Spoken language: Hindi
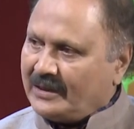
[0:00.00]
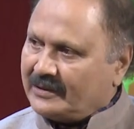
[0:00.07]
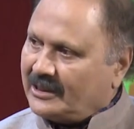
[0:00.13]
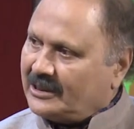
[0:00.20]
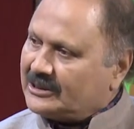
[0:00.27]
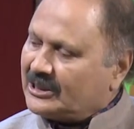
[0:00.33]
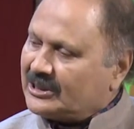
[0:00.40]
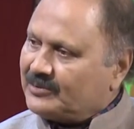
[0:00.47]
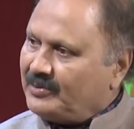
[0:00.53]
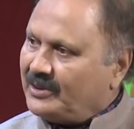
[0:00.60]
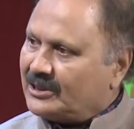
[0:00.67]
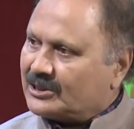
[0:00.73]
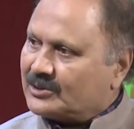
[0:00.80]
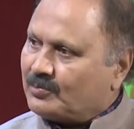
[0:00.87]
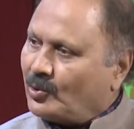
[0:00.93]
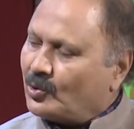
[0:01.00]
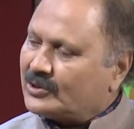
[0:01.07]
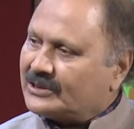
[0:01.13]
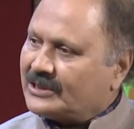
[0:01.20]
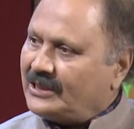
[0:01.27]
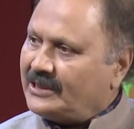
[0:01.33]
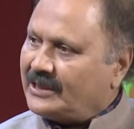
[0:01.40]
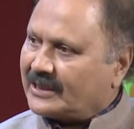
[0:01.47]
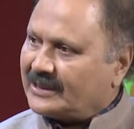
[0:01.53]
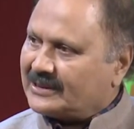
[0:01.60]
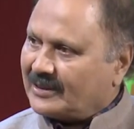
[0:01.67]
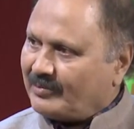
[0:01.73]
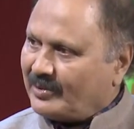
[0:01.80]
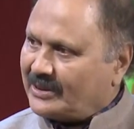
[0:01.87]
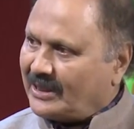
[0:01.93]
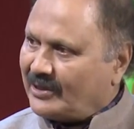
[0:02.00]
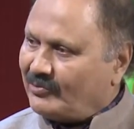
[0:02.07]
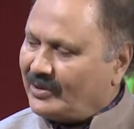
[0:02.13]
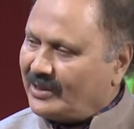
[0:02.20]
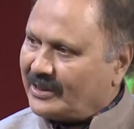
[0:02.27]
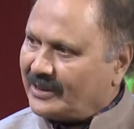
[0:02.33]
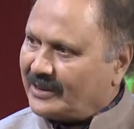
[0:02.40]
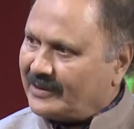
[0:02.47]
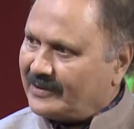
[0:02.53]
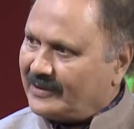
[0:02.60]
दिलचस्पी स्पोर्ट्स के लिए कैसा पैदा हुई कि